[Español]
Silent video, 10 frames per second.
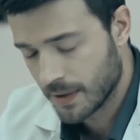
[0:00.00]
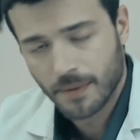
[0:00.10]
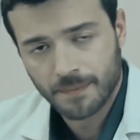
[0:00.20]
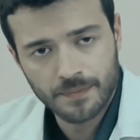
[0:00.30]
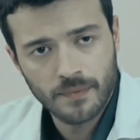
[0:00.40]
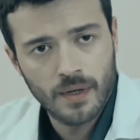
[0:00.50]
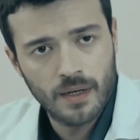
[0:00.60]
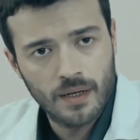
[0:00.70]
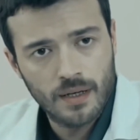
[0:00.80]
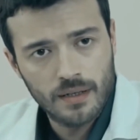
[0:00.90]
Está bien.
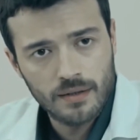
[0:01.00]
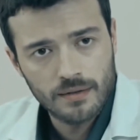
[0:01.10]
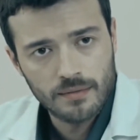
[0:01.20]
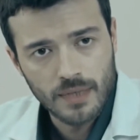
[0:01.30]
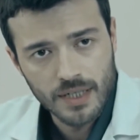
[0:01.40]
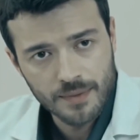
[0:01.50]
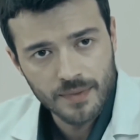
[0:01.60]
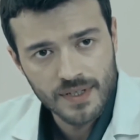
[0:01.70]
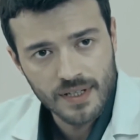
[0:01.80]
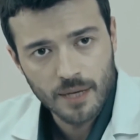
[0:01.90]
Les
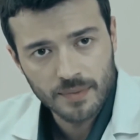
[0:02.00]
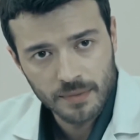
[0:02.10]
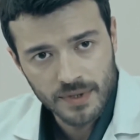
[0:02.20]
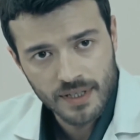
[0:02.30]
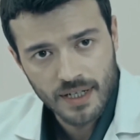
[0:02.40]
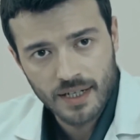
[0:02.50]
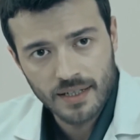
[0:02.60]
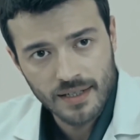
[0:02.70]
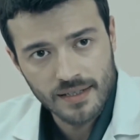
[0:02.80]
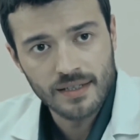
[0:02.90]
daré una lista de
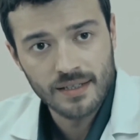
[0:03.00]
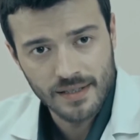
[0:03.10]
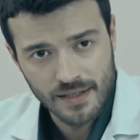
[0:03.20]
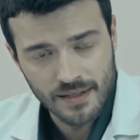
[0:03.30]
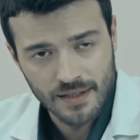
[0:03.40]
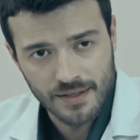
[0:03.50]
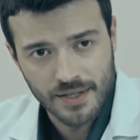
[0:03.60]
análisis que tendrán que